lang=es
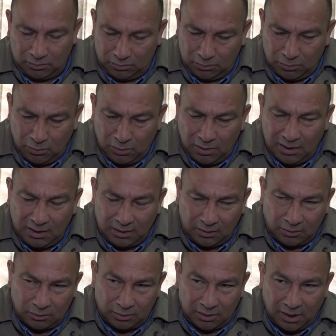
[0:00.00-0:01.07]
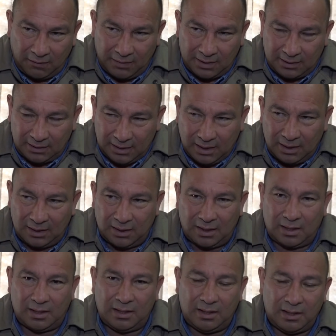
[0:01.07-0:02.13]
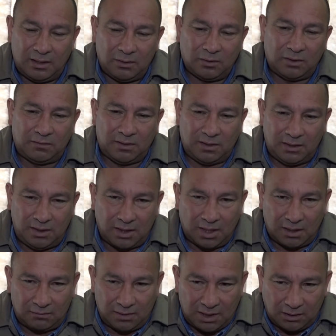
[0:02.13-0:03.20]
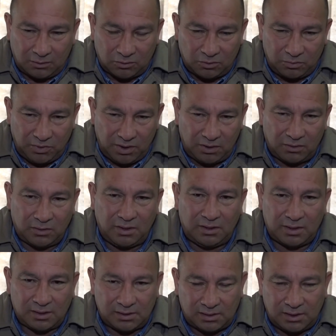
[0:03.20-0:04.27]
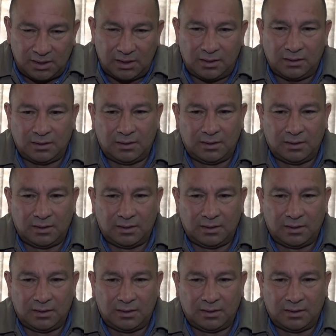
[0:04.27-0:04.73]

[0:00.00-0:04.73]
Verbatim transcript: no les costaba nada a ellos de venir a hablar conmigo y decir